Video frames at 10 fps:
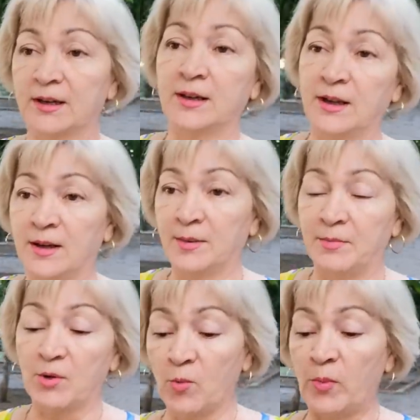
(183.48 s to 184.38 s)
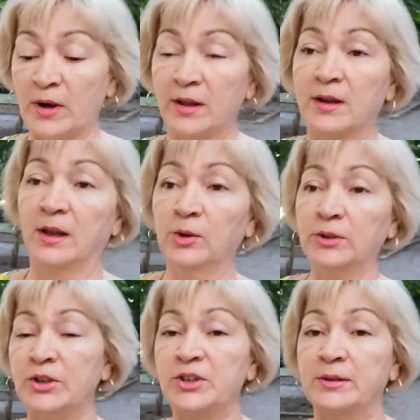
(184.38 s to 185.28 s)
я покупала
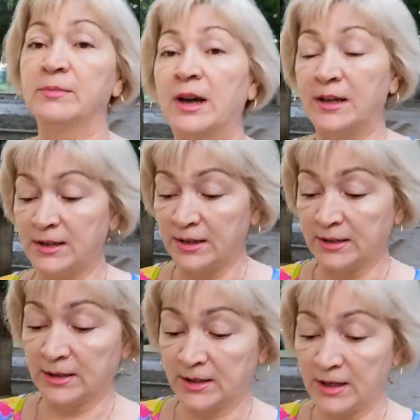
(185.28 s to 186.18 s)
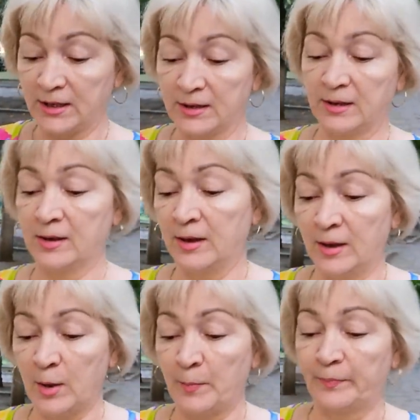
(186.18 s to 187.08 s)
колоночки маленькие такие
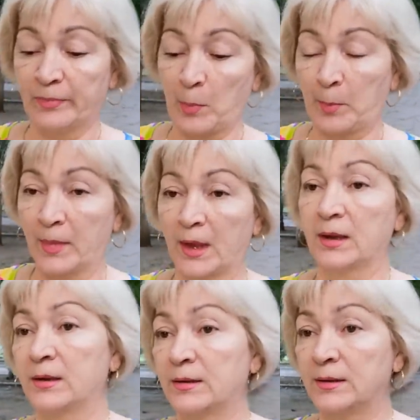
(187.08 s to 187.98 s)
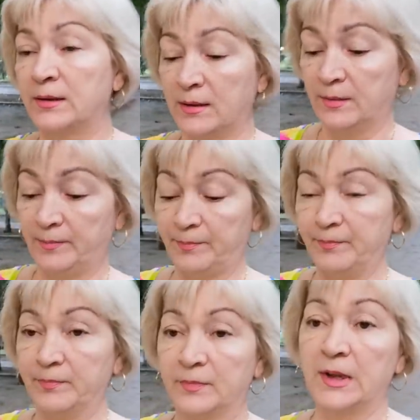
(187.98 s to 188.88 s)
э,
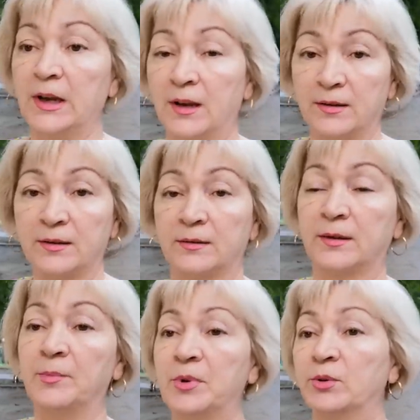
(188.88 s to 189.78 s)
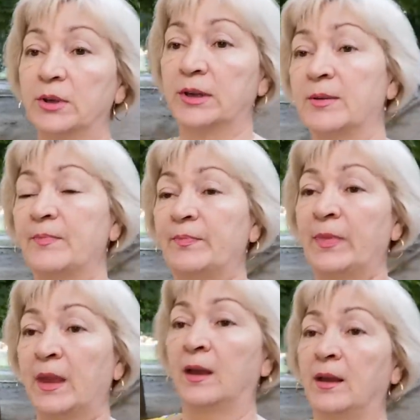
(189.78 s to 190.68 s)
для компьютера.
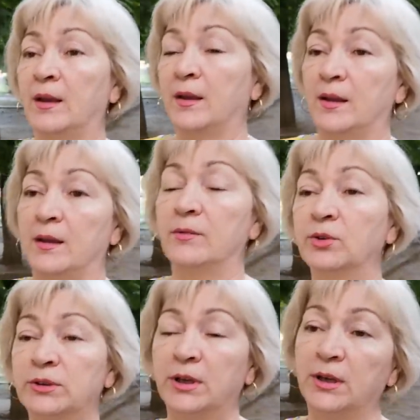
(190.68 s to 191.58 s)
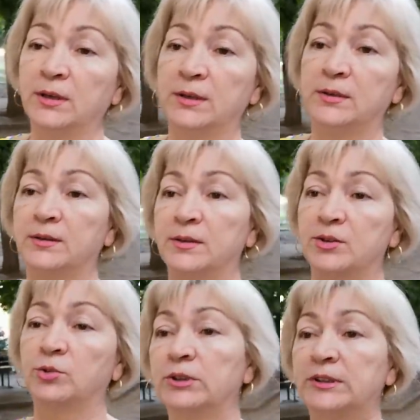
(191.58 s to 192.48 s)
И вот
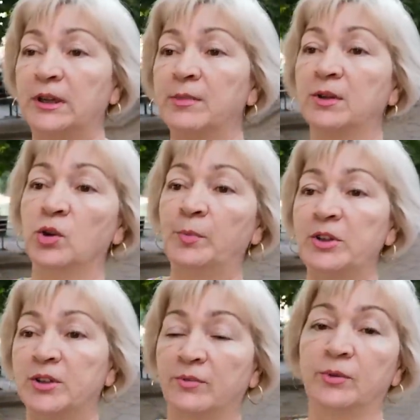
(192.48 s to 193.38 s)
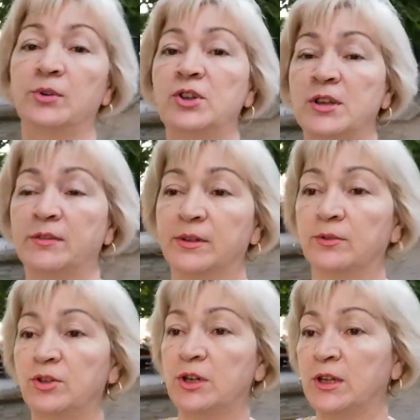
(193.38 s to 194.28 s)
что-то там кнопочка
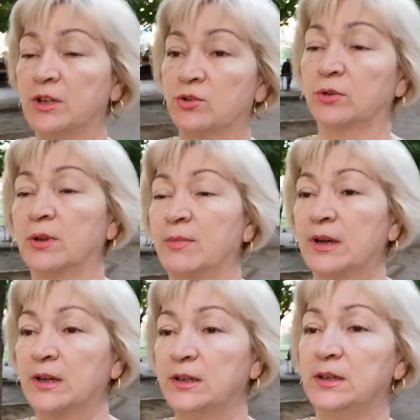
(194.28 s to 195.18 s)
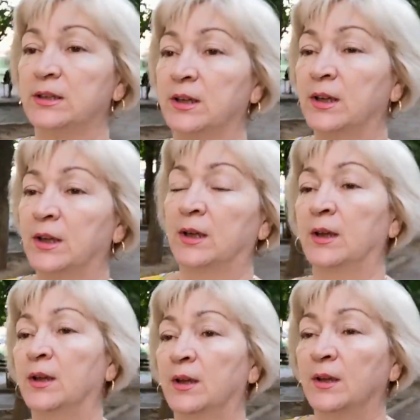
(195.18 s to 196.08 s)
включения-выключения, что-то барахлит.
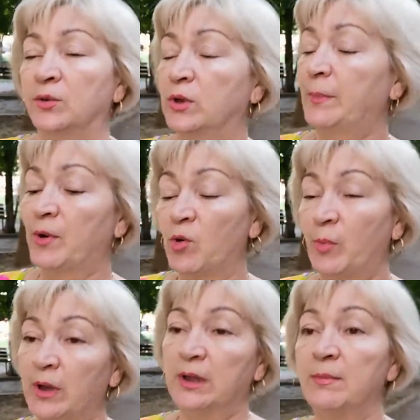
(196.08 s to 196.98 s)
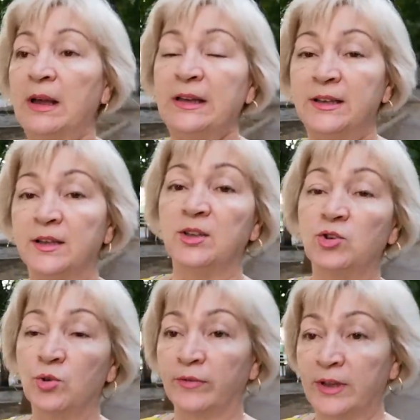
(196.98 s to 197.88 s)
Но я покупала маленькие,
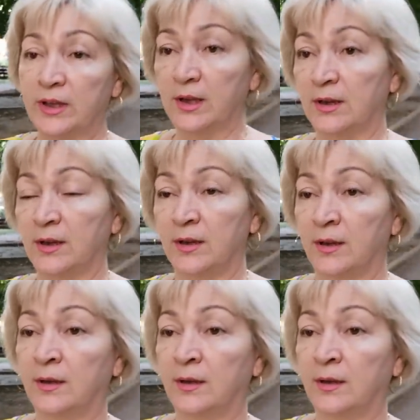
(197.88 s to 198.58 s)
дешевенькие.